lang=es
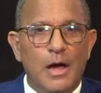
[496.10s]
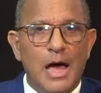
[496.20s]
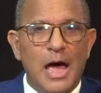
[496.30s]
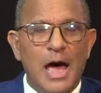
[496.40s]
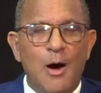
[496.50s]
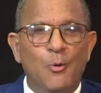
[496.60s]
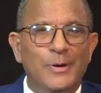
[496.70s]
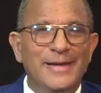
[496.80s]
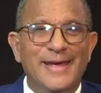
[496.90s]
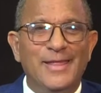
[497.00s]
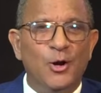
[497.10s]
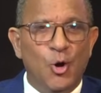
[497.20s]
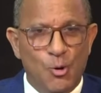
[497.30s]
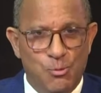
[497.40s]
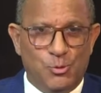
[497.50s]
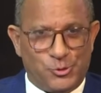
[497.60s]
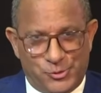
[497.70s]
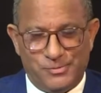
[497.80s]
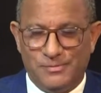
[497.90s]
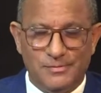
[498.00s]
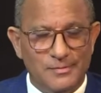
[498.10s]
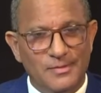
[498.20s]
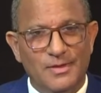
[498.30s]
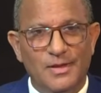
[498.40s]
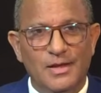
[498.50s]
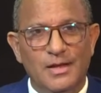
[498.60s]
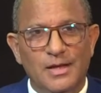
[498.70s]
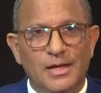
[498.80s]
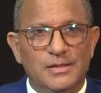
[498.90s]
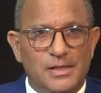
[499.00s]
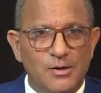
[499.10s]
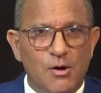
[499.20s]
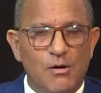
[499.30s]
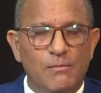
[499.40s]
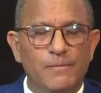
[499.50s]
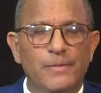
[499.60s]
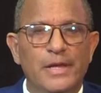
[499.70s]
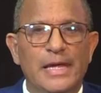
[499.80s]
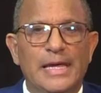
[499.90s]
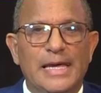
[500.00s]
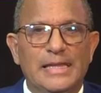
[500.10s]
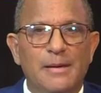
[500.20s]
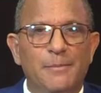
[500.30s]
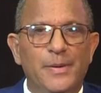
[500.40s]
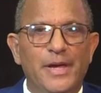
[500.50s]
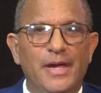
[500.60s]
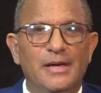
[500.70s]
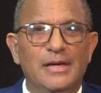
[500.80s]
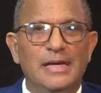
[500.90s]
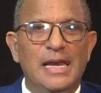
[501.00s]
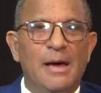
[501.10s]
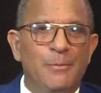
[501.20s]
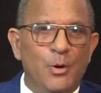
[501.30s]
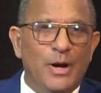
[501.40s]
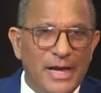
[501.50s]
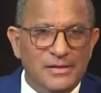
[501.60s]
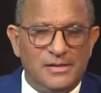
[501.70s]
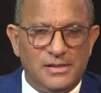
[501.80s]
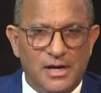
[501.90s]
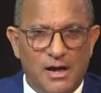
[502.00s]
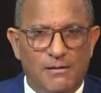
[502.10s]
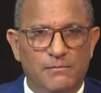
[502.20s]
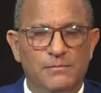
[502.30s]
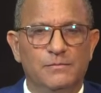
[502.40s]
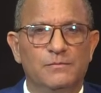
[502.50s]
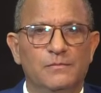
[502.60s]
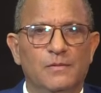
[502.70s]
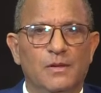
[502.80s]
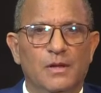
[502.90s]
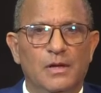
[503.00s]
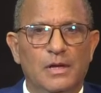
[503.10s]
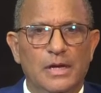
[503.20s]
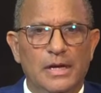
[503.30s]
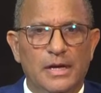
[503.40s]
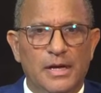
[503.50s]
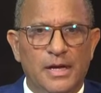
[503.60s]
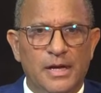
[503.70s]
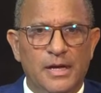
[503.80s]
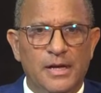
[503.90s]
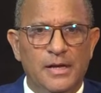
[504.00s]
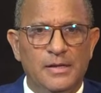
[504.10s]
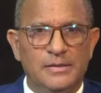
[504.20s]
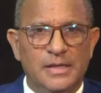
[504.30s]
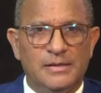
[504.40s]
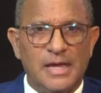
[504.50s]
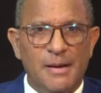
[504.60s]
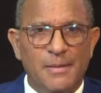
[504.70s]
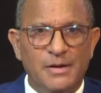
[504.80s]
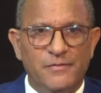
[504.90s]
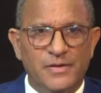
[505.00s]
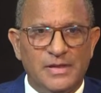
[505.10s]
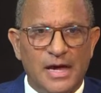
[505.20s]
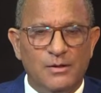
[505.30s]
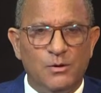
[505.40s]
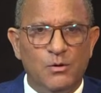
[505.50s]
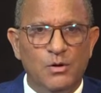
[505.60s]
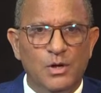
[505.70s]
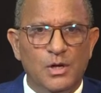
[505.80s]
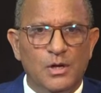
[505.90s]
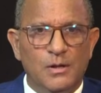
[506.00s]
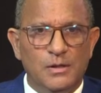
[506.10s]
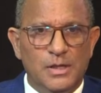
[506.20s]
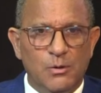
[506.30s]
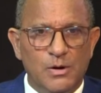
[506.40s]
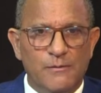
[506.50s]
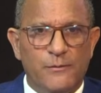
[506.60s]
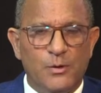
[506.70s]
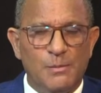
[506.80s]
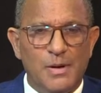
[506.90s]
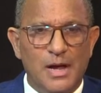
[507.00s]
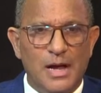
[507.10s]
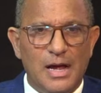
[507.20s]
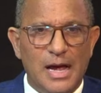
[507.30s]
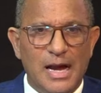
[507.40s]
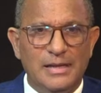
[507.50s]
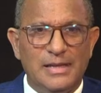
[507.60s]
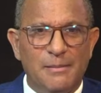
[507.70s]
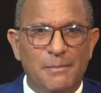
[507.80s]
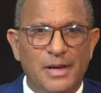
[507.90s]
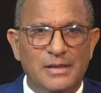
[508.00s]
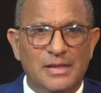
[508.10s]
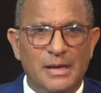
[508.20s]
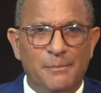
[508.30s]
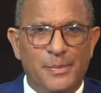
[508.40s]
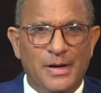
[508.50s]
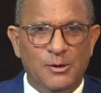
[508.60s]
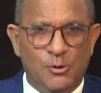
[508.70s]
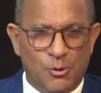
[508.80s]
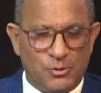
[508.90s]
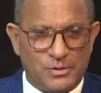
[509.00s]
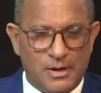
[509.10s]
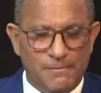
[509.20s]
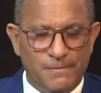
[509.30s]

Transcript: jauría de lobos, sino que también la violencia eh, se está manifestando de una forma altamente peligrosa.